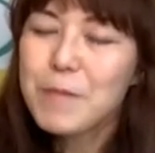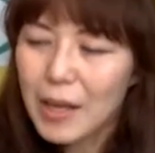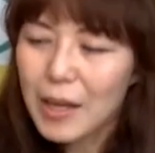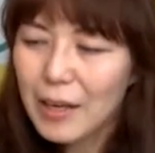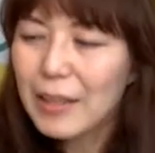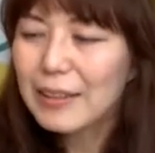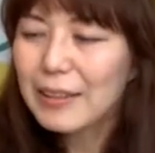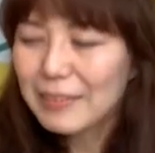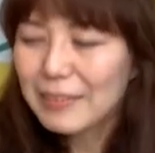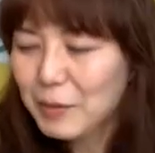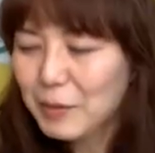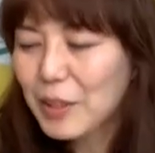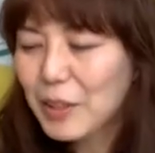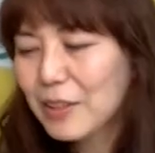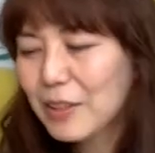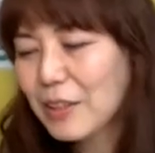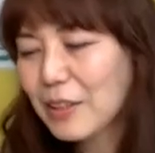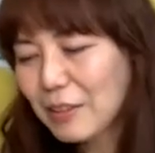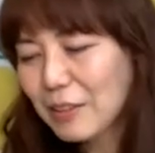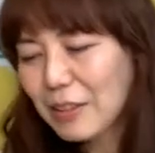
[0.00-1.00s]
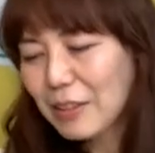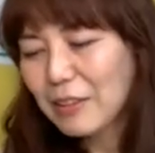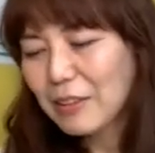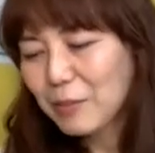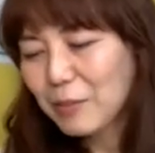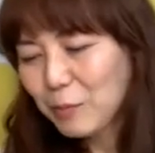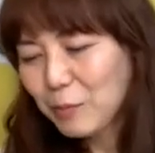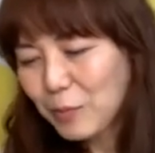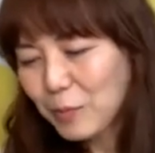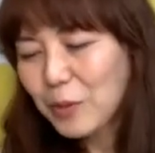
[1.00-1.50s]
はい、皆さんに
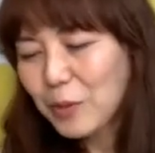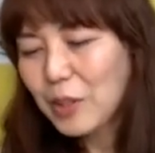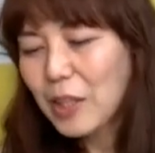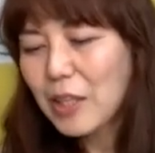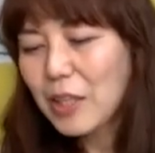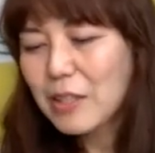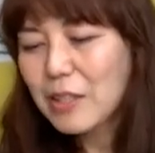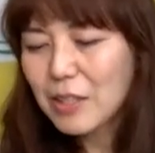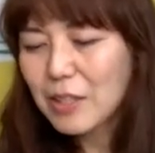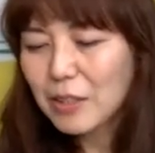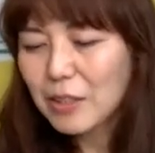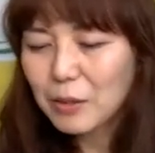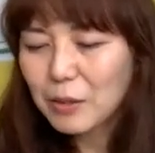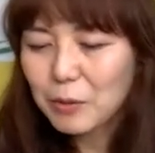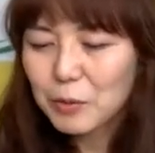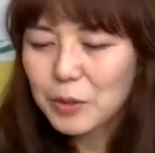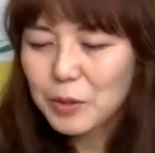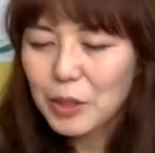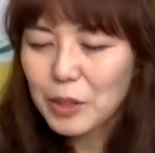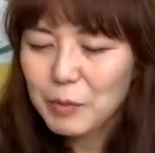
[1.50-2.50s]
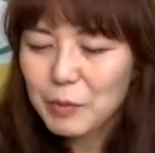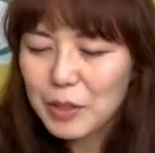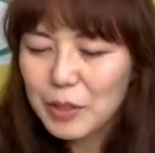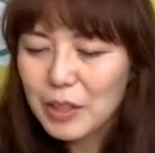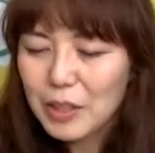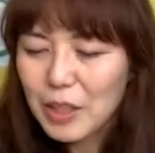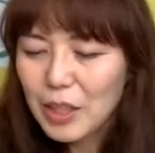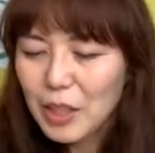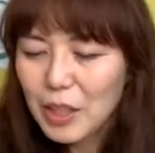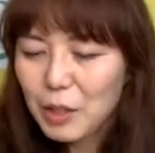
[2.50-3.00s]
本当に感謝でございま
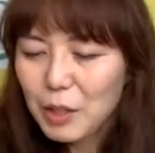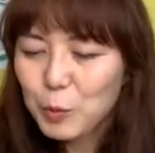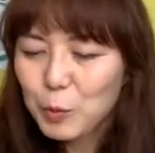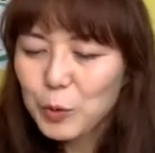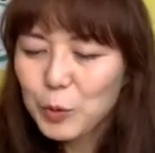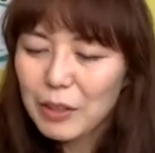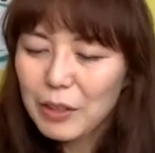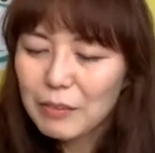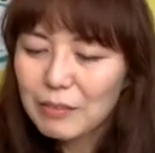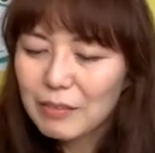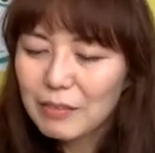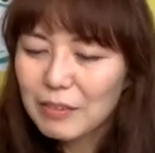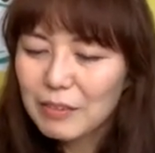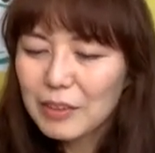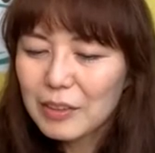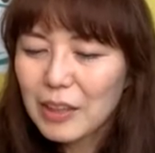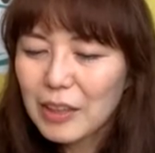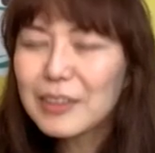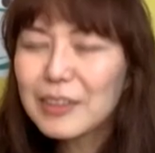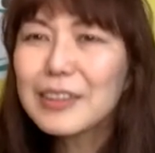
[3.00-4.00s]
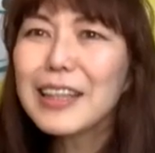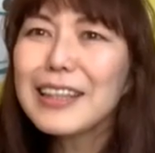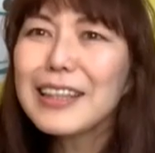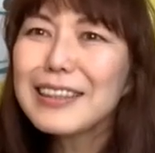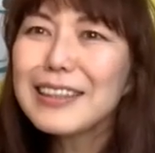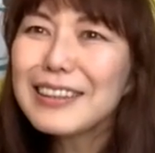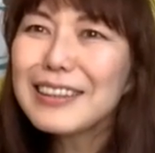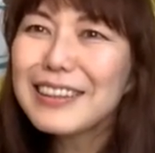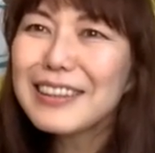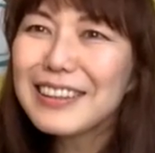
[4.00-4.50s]
す。もうね、たくさ
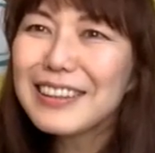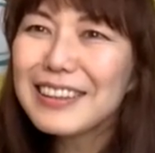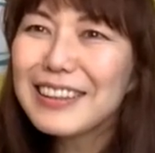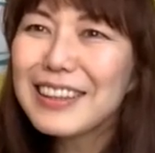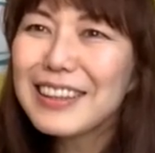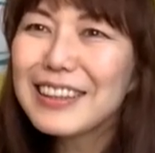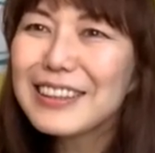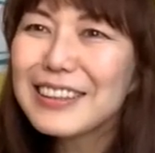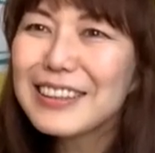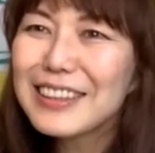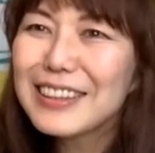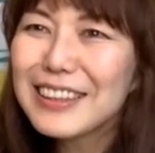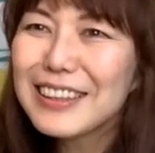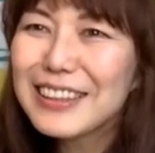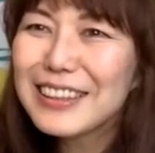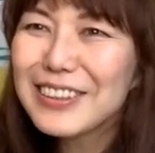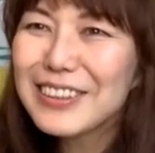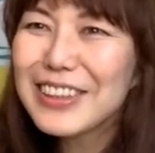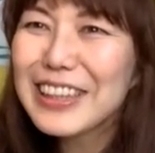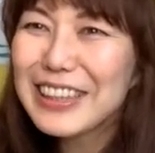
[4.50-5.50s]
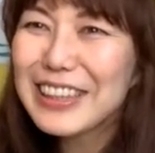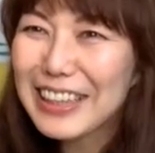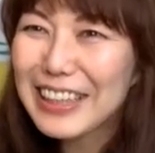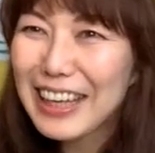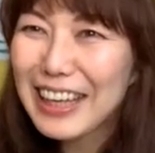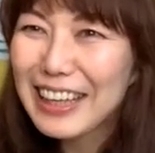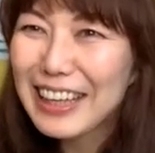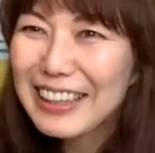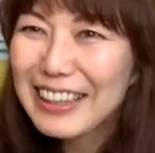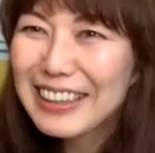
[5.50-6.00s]
んいらっしゃいすぎ
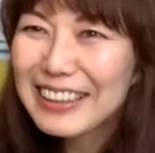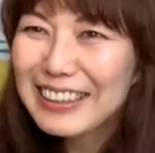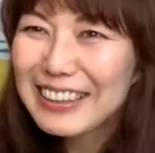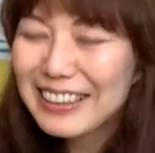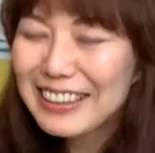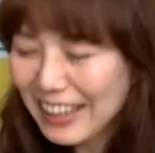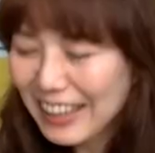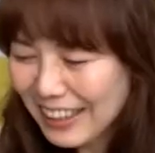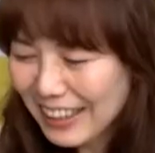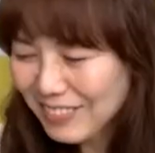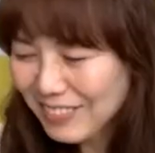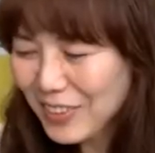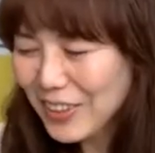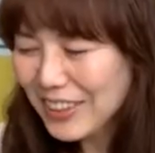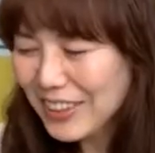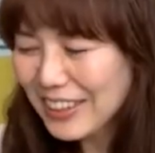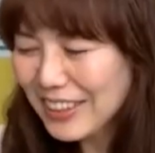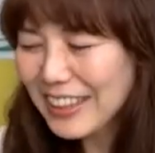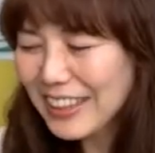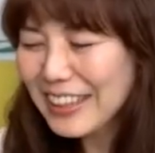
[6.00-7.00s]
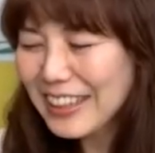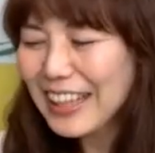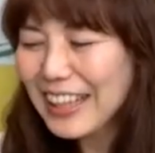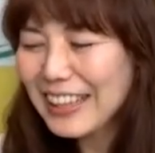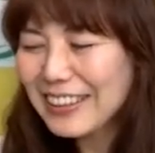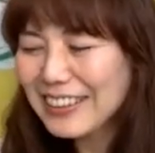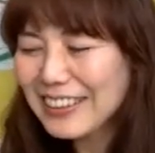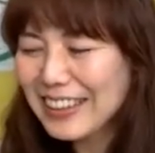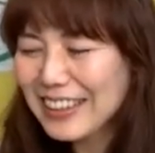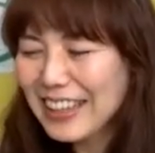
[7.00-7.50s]
てもう言え
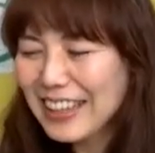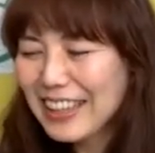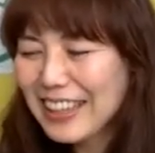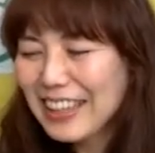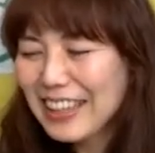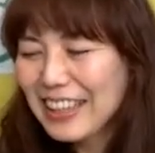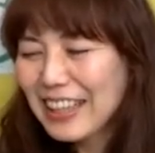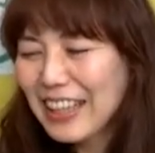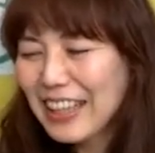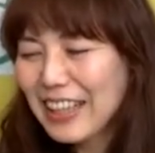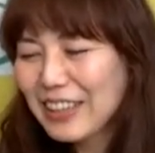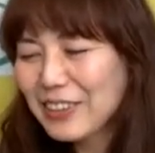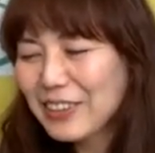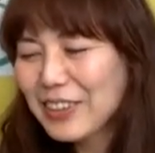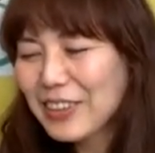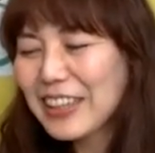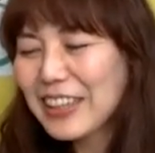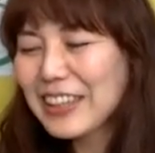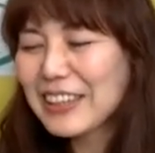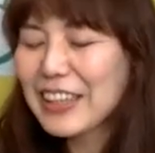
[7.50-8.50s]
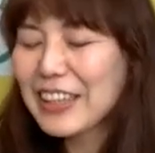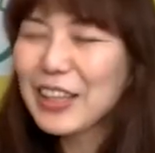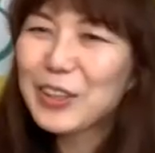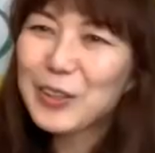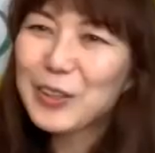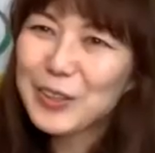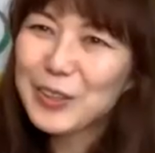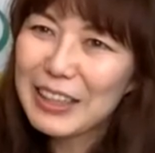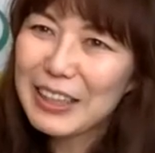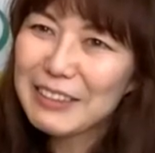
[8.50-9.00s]
ないぐらい、藤木
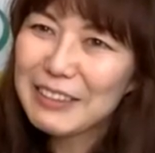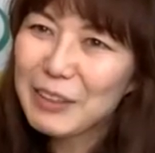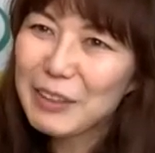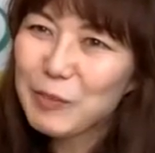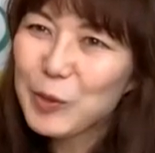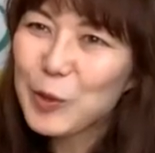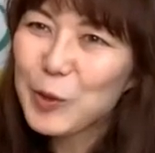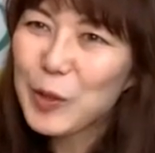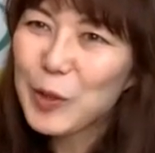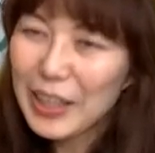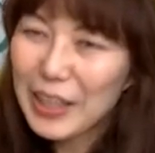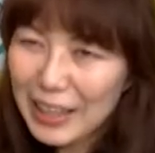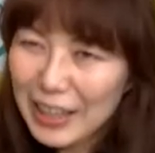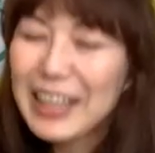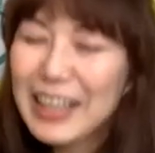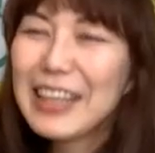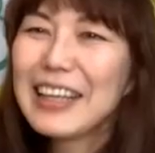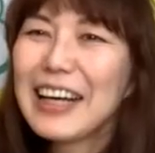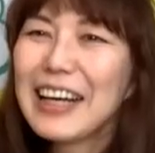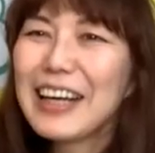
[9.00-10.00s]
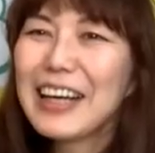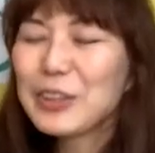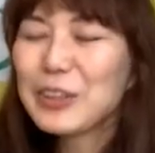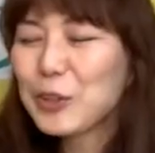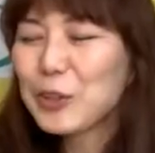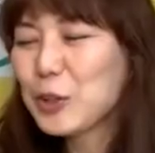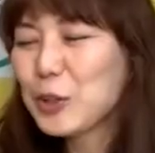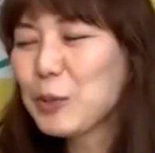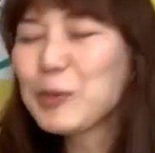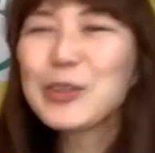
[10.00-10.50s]
聖子さんはもう
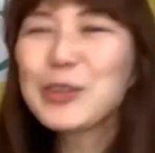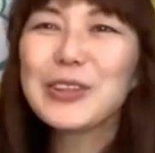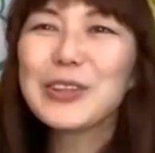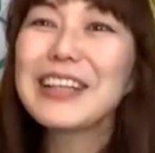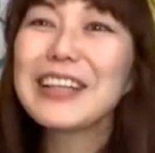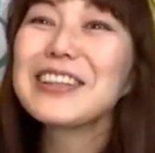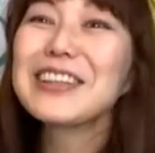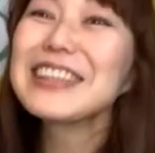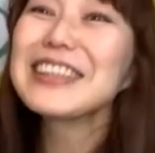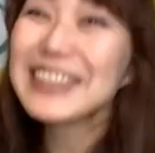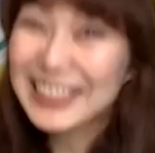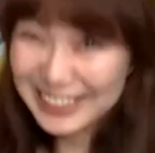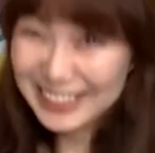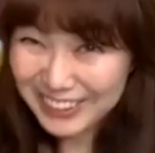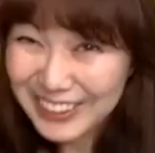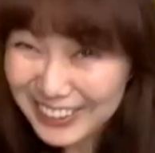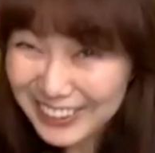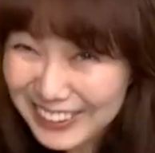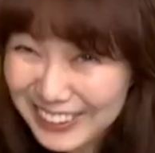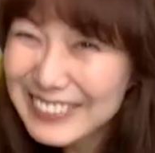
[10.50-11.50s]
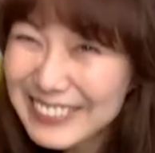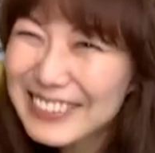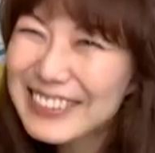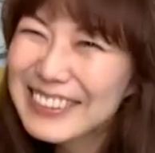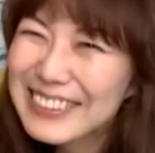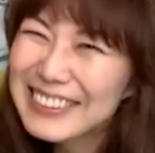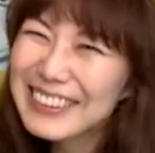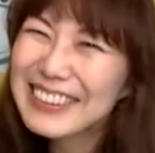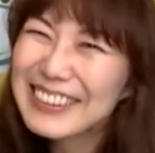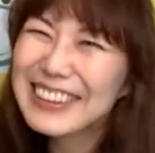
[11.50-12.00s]
飲むと楽しいですよ。
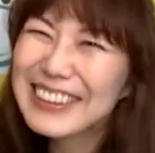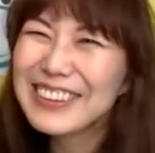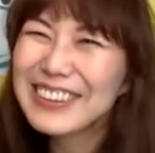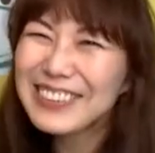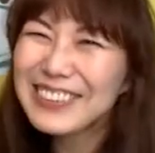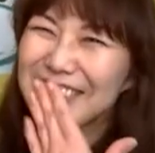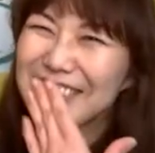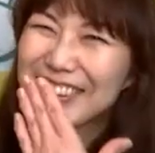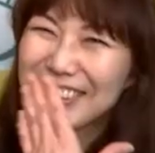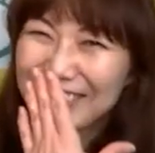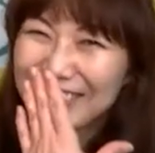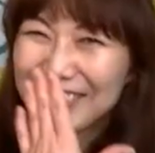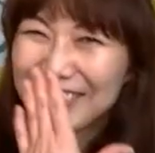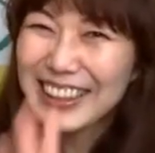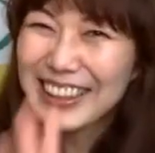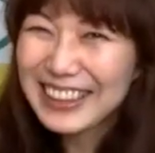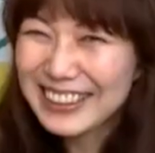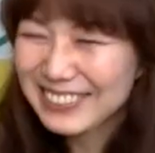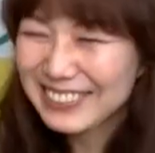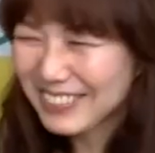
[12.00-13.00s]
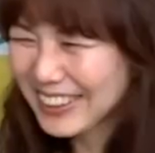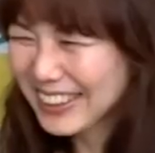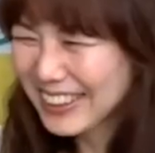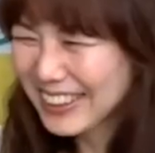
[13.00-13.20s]
飲